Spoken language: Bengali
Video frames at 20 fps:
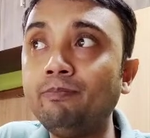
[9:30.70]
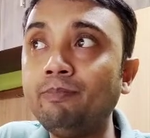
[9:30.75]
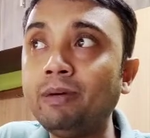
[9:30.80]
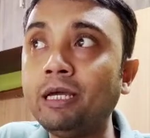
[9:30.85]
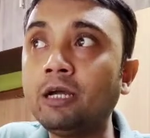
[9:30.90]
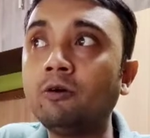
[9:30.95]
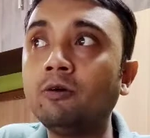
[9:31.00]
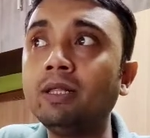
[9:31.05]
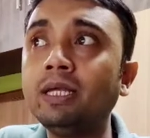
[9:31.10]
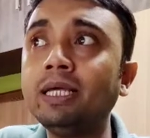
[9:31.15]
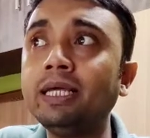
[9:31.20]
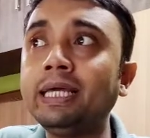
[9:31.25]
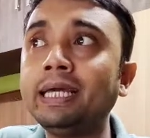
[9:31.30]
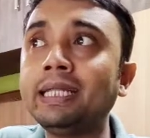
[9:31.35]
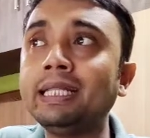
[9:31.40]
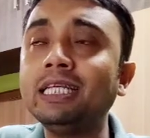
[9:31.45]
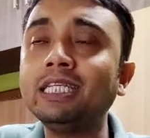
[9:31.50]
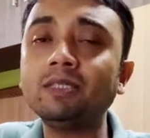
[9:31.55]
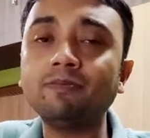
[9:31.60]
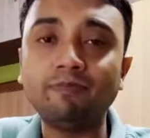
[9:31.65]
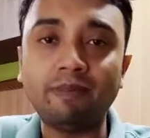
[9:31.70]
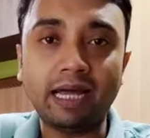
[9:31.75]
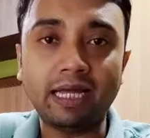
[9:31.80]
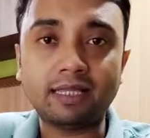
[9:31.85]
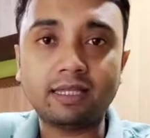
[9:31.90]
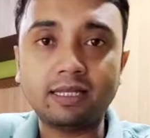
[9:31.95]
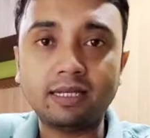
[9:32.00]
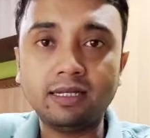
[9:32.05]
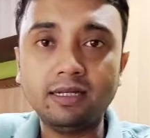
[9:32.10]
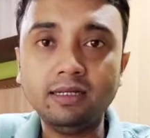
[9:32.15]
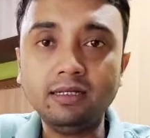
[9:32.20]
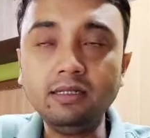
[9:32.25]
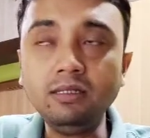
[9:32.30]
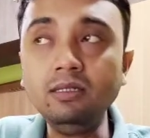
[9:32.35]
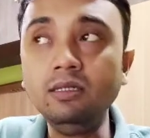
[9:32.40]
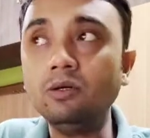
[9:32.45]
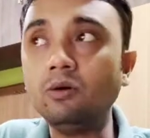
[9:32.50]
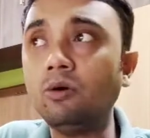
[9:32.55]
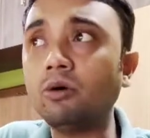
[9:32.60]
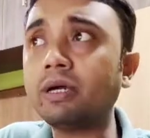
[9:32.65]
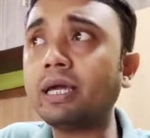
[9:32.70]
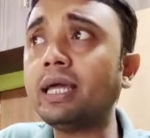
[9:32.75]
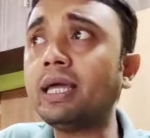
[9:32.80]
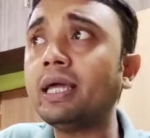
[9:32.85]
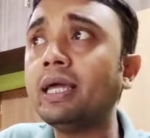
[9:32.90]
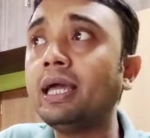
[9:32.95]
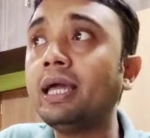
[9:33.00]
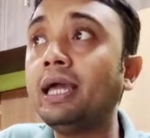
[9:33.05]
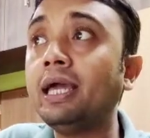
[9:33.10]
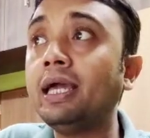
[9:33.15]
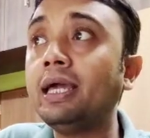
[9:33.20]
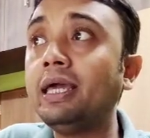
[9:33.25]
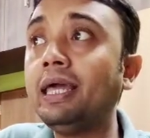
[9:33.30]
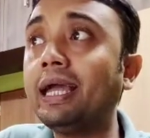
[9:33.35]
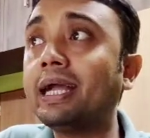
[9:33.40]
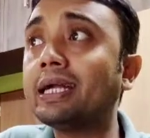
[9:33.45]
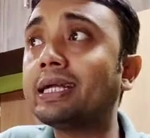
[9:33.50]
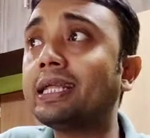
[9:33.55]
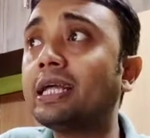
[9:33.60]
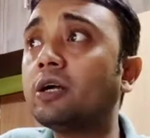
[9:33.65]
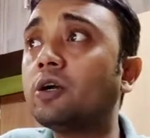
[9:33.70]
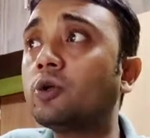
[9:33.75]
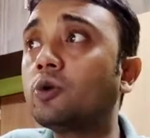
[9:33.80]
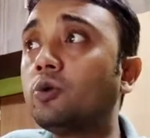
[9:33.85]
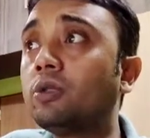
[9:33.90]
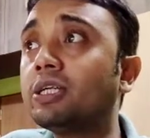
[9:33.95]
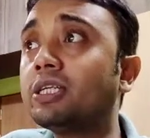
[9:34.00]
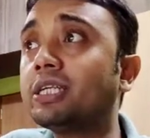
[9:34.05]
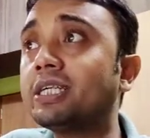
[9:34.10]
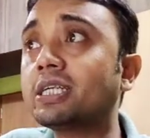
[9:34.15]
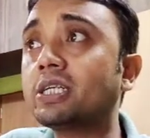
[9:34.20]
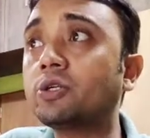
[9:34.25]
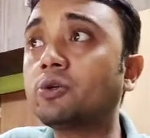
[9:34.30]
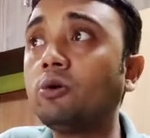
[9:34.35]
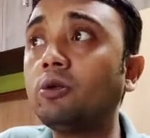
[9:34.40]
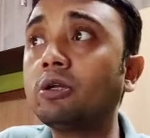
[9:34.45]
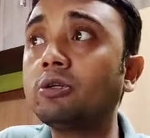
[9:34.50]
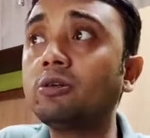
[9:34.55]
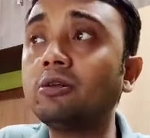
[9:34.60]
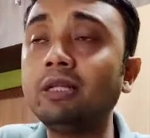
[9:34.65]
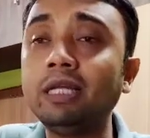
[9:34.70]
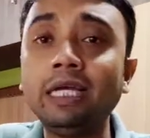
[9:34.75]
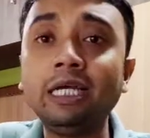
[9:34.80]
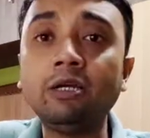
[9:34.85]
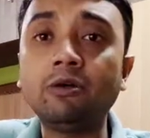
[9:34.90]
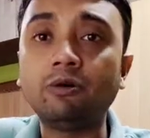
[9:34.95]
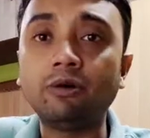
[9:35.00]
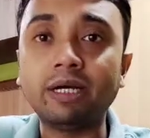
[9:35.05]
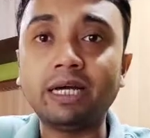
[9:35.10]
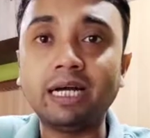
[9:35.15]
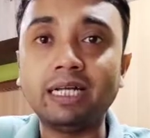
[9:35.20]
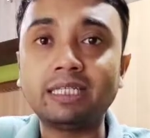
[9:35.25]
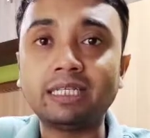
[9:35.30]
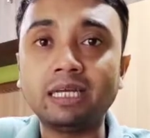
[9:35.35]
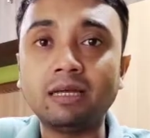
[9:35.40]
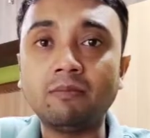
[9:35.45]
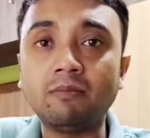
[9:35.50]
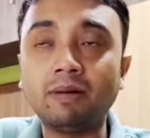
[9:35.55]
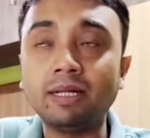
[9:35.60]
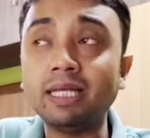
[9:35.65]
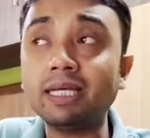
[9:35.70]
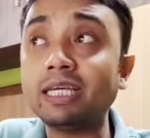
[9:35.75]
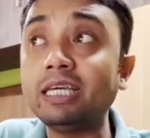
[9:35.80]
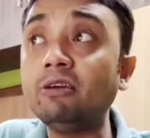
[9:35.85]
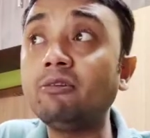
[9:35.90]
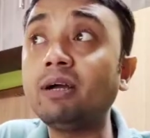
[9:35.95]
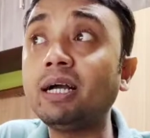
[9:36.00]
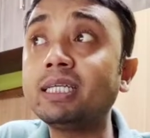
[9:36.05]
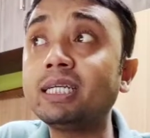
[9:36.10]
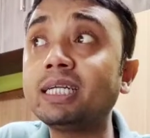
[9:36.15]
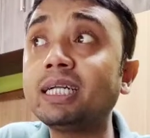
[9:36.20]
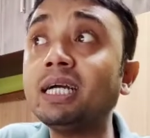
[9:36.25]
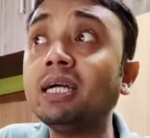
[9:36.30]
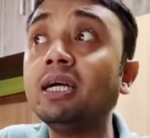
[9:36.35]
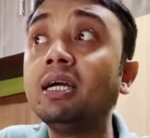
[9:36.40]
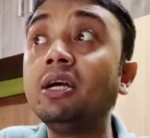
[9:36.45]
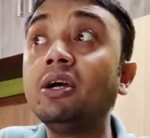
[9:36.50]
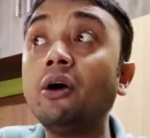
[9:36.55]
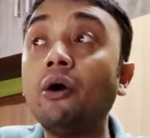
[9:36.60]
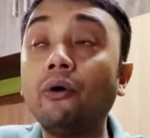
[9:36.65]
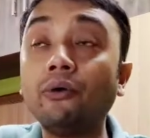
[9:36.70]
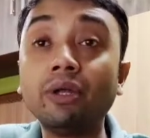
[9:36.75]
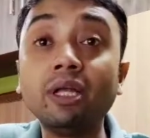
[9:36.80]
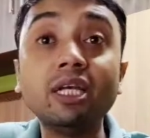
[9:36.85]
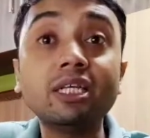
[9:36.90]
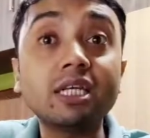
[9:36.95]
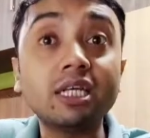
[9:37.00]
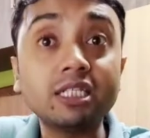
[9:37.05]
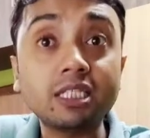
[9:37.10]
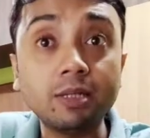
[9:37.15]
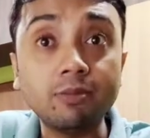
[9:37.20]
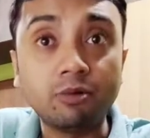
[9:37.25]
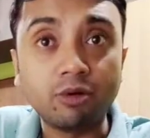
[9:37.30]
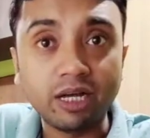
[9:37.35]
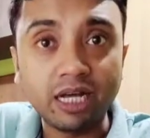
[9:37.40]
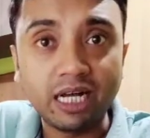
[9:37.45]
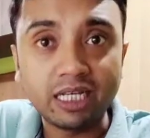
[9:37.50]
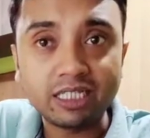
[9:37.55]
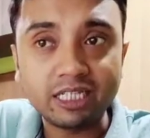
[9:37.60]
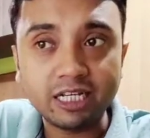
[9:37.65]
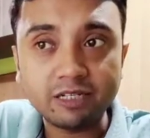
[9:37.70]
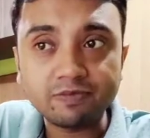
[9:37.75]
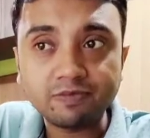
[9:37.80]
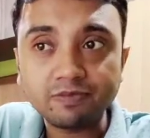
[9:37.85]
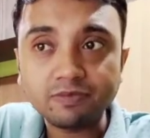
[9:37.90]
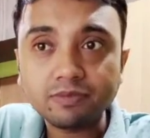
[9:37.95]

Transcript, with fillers: বেঙ্গলি ইংলিশ ম্যাথ ওকে এখানে দেখো রোলের সাথে রোল কিন্তু লিঙ্ক হয়ে আছে মানে কি হয়ে আছে এটা রিলেশনশিপ হয়ে আছে